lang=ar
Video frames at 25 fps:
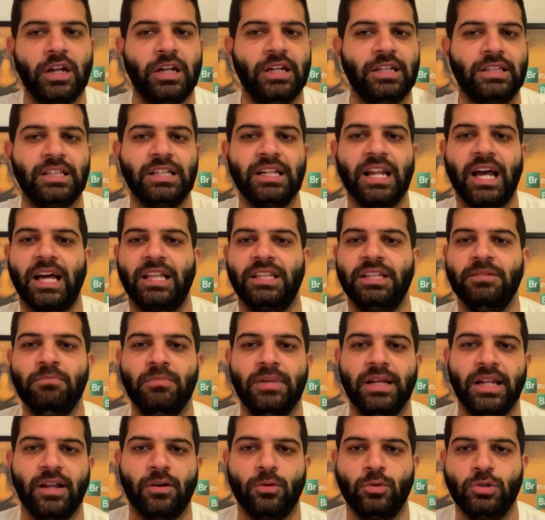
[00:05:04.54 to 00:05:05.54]
الاتنين قاعدين
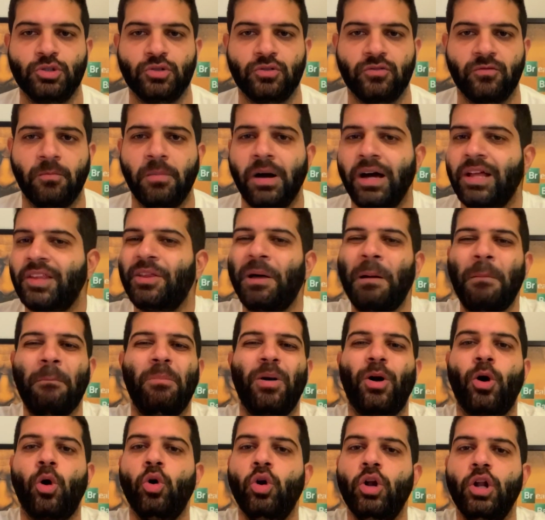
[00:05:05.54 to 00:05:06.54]
بيلوشوا في بعض
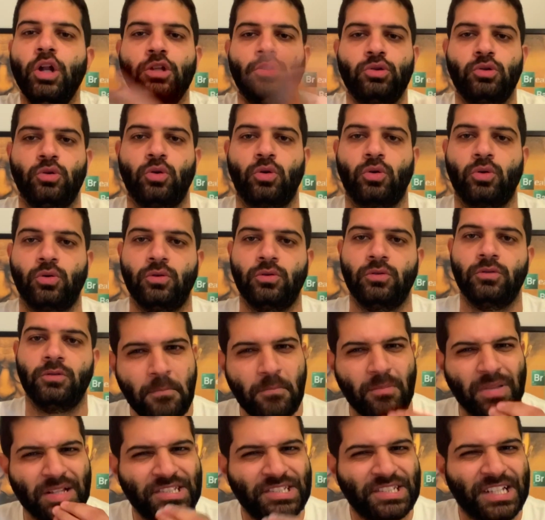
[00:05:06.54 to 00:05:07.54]
بكل الطرق
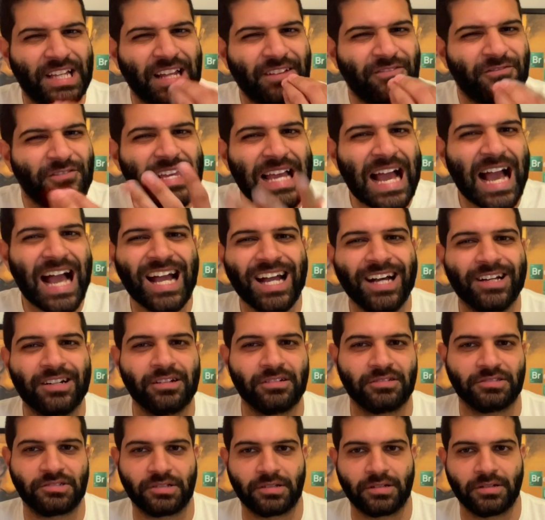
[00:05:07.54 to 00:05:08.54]
بس كان في حاجه
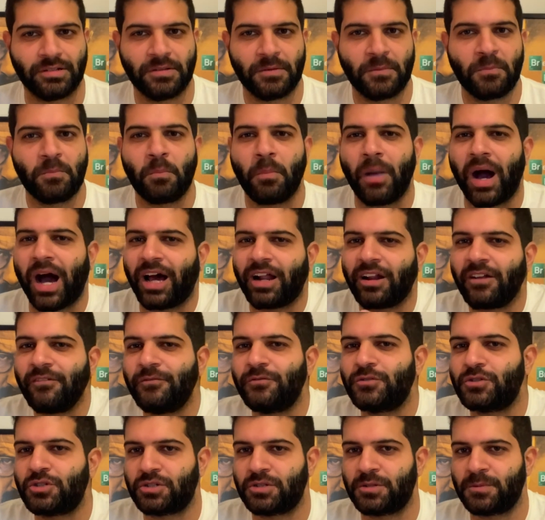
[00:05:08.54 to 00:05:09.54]
ناقصه
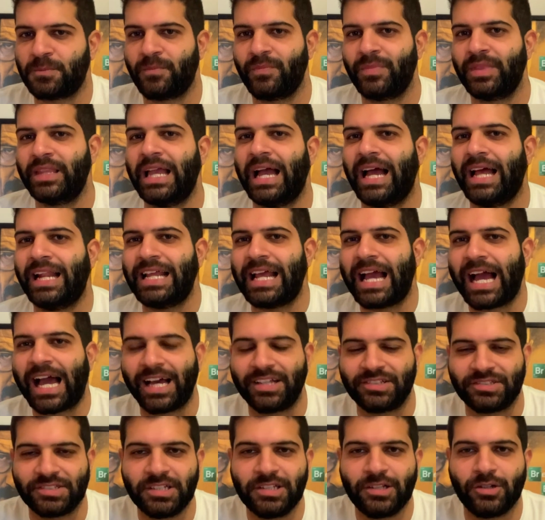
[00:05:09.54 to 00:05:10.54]
معرفش يعني
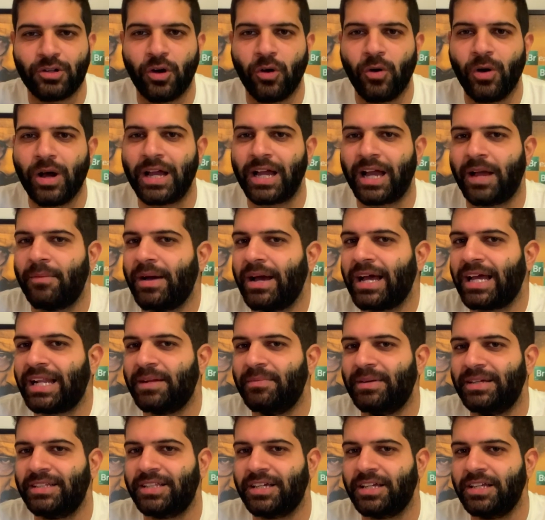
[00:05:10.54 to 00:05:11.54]
حسيت اللي هو يا جماعه احنا
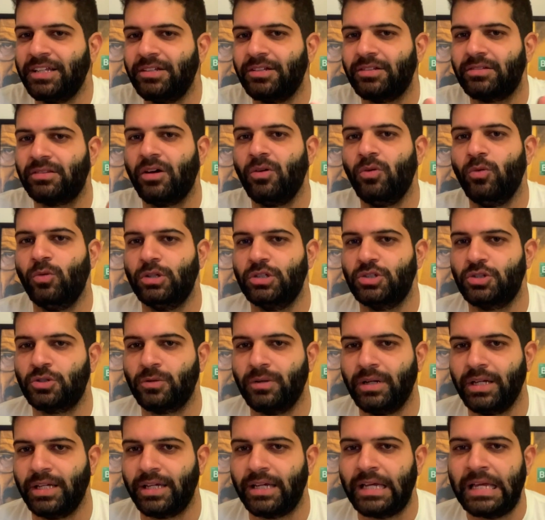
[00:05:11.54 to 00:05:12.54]
محتاجين نطول
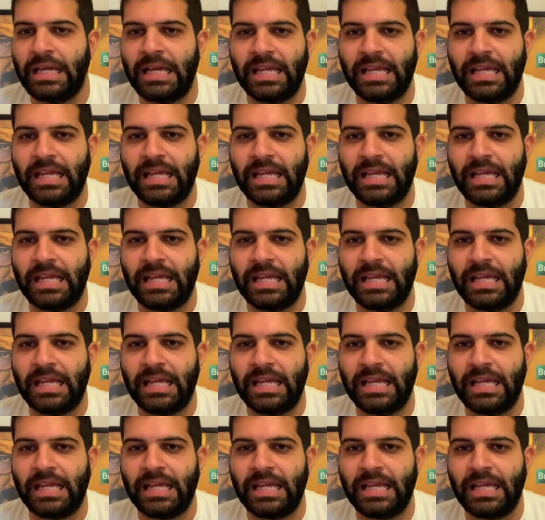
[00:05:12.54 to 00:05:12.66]
شويه